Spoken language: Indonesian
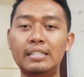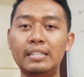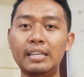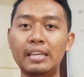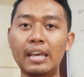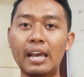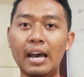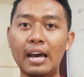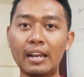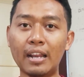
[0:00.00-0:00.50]

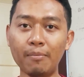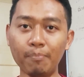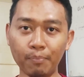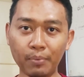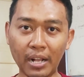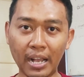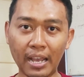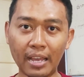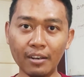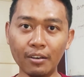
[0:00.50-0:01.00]

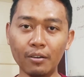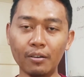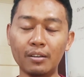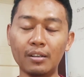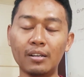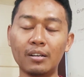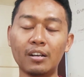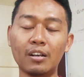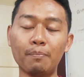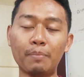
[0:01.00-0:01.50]
diharapkan e,
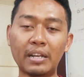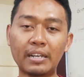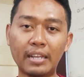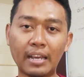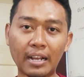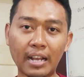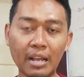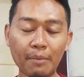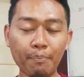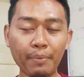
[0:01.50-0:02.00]

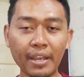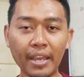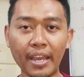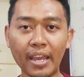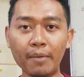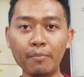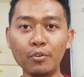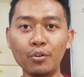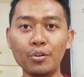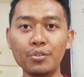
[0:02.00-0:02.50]
kepada
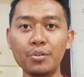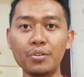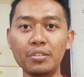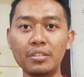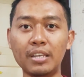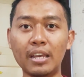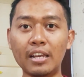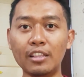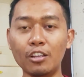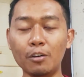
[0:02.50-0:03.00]
KPM
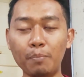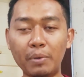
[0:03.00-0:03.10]
khususnya